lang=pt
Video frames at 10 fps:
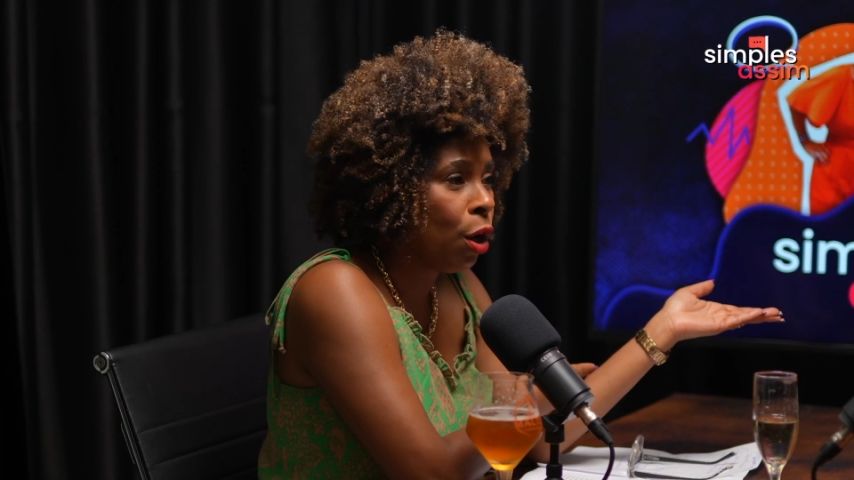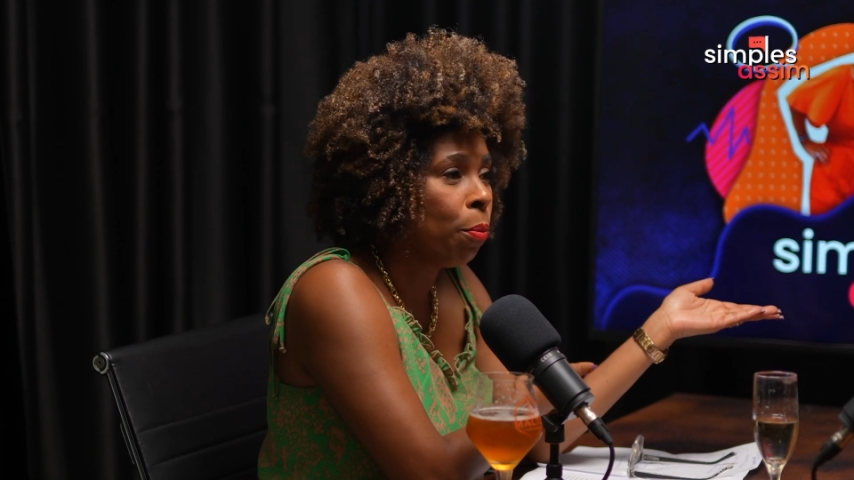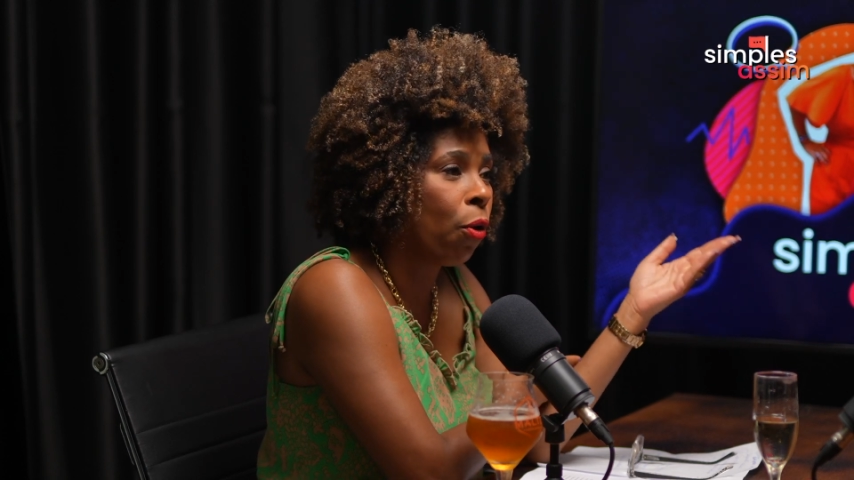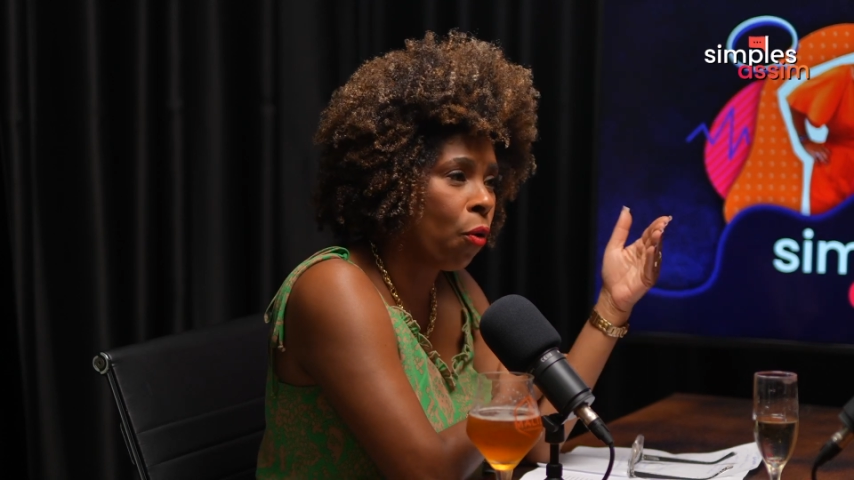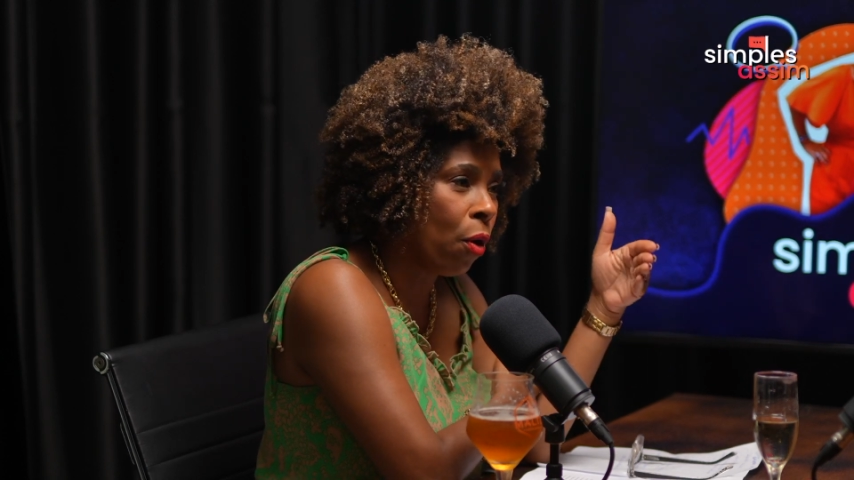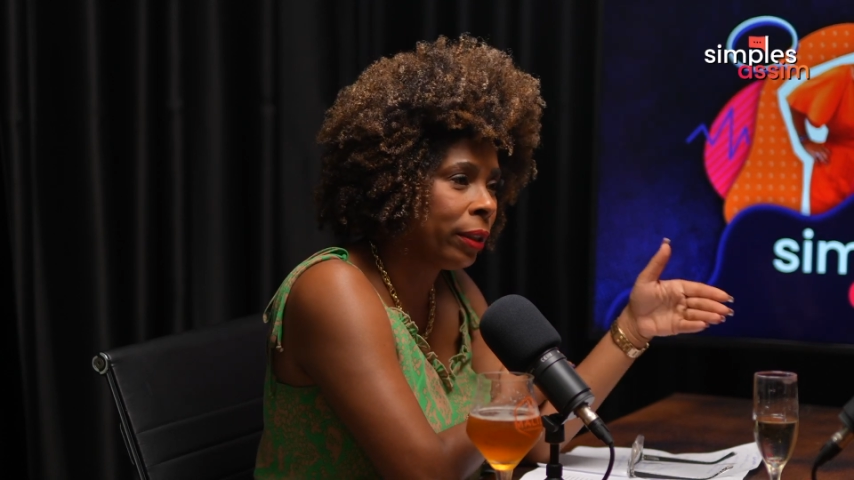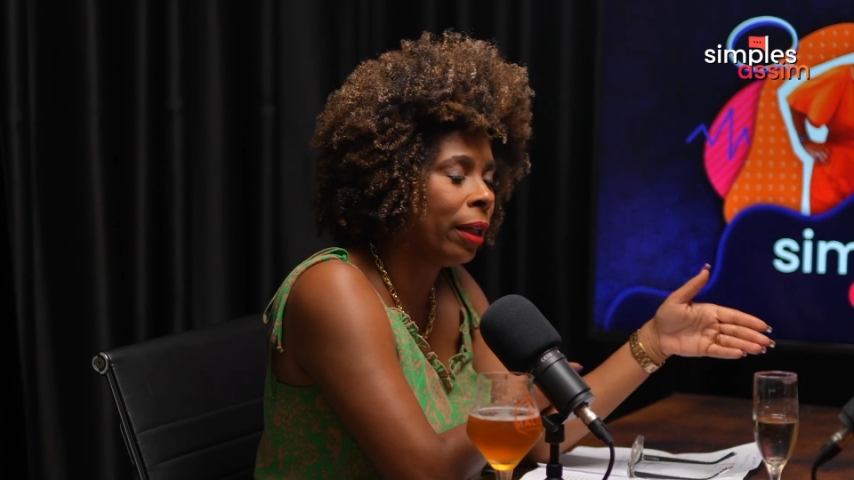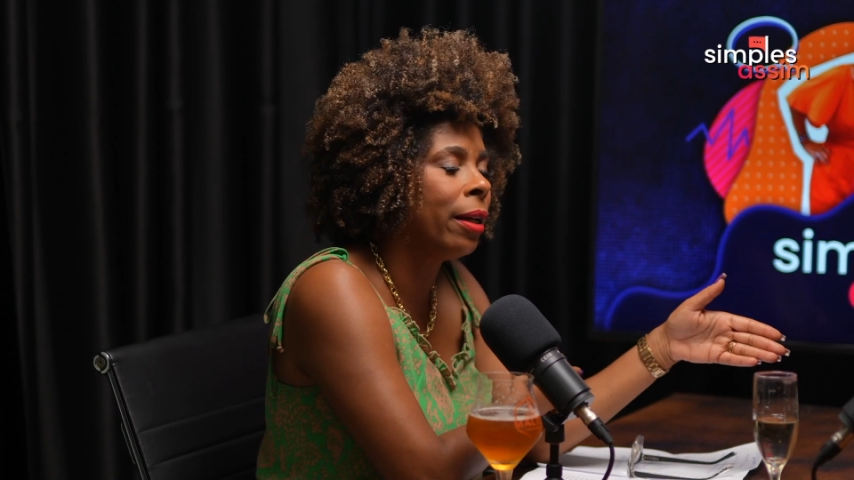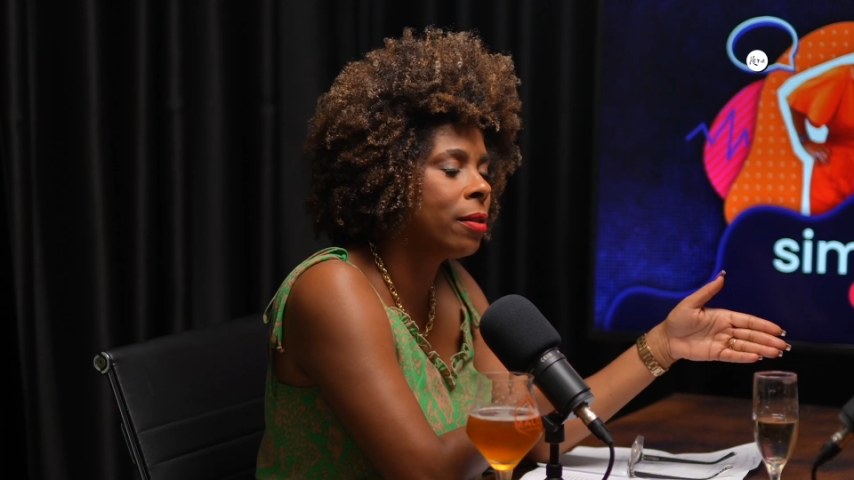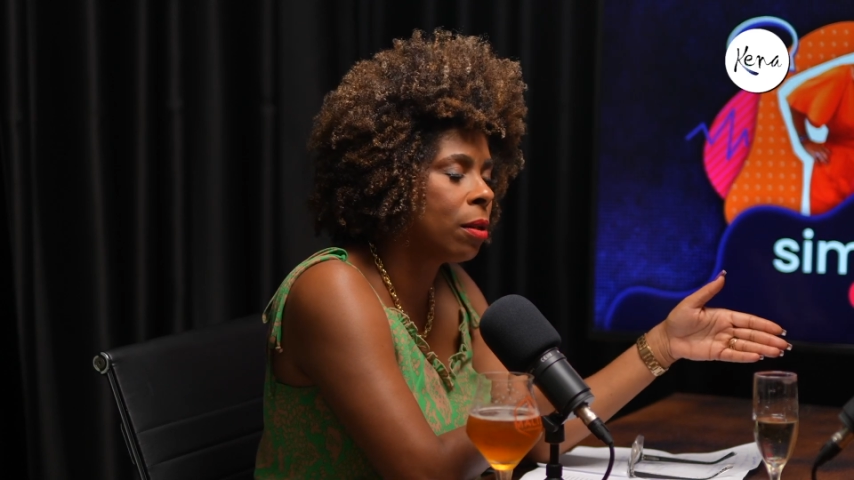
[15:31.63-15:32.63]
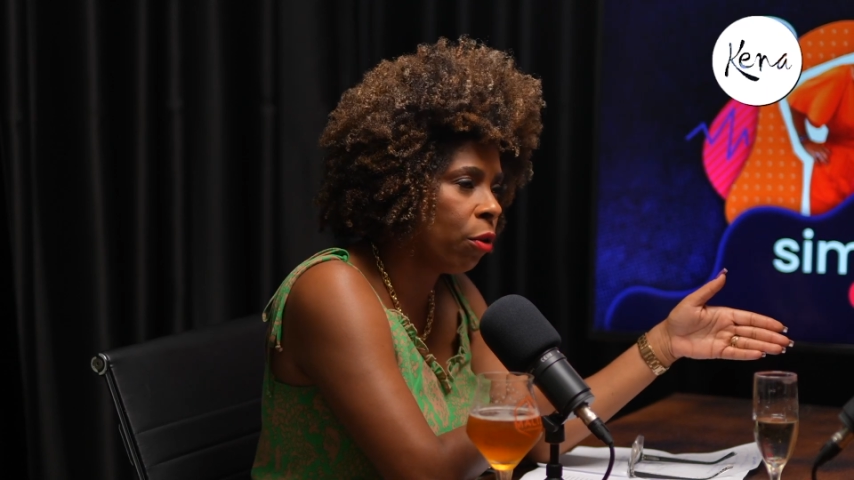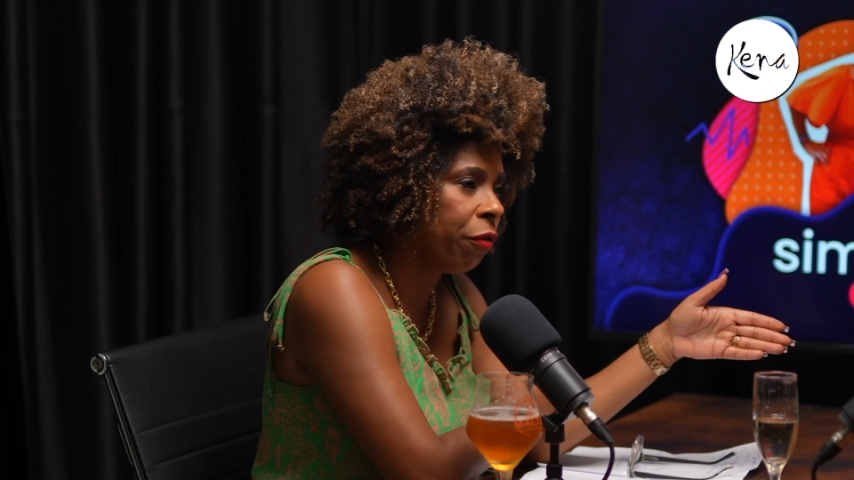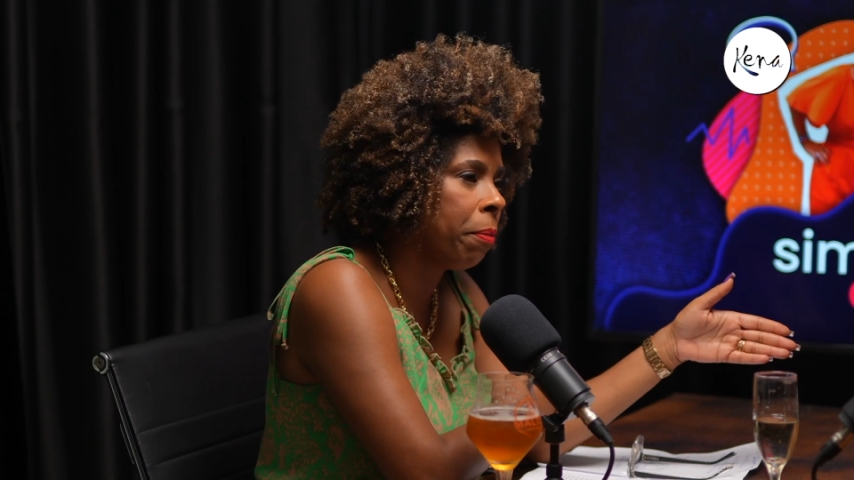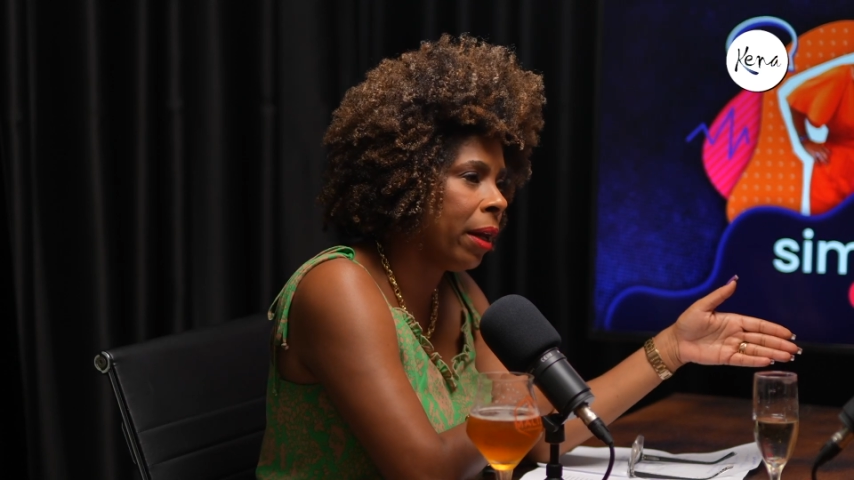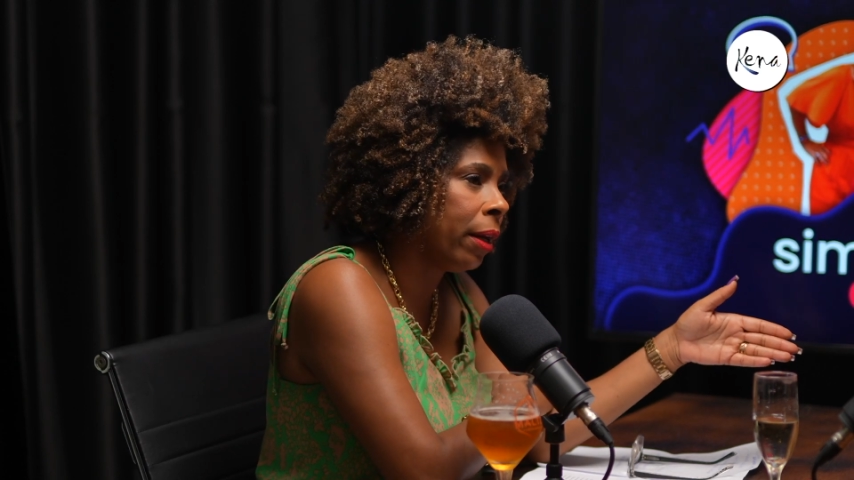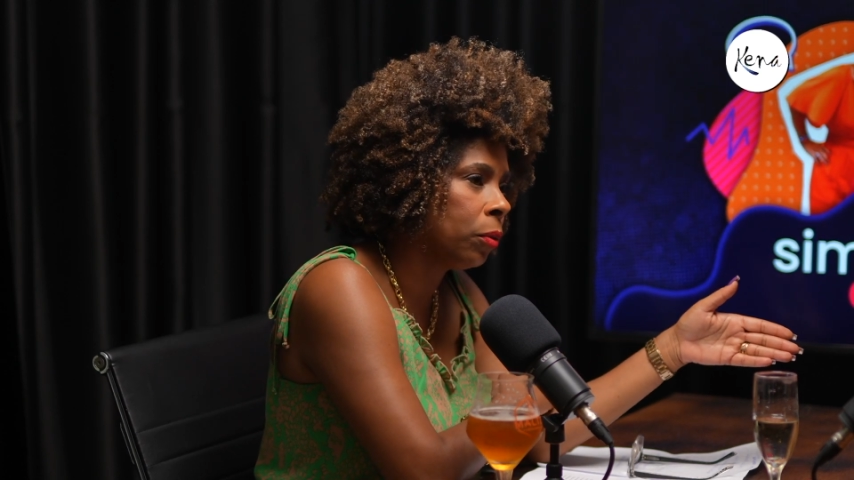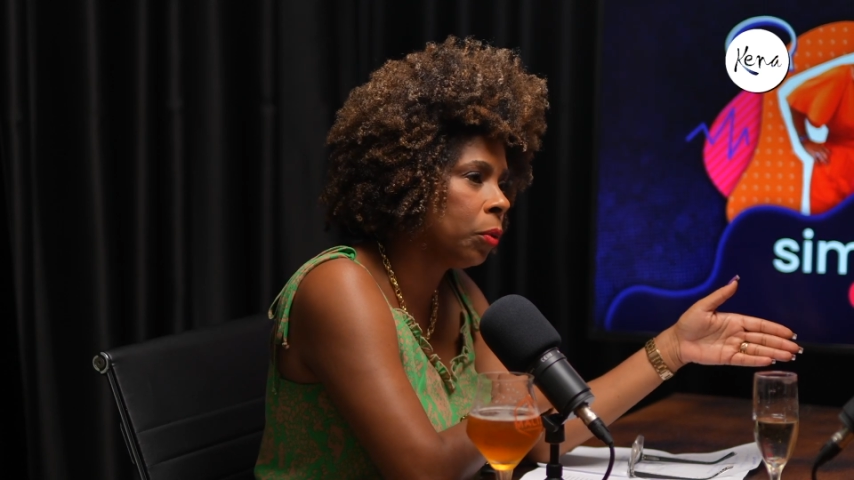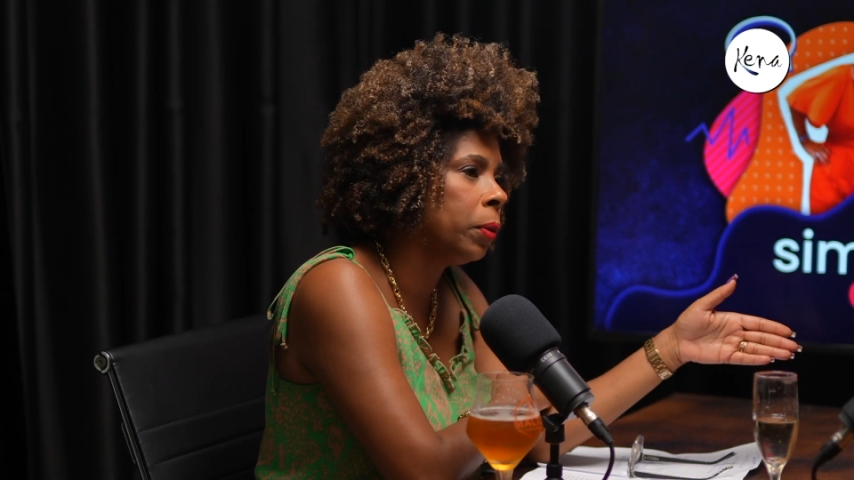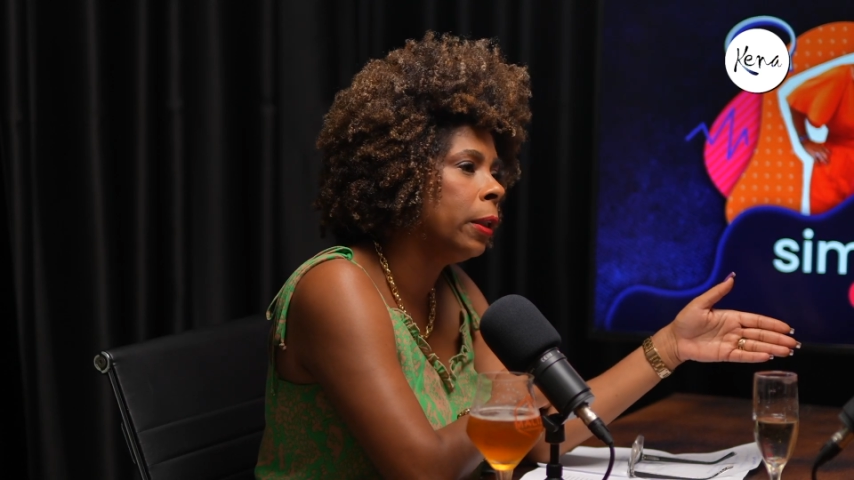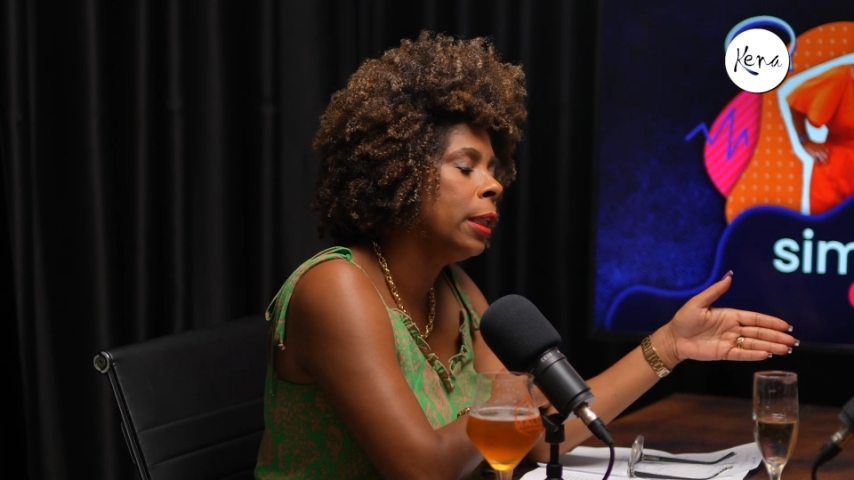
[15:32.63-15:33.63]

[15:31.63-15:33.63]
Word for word: por conta desse movimento,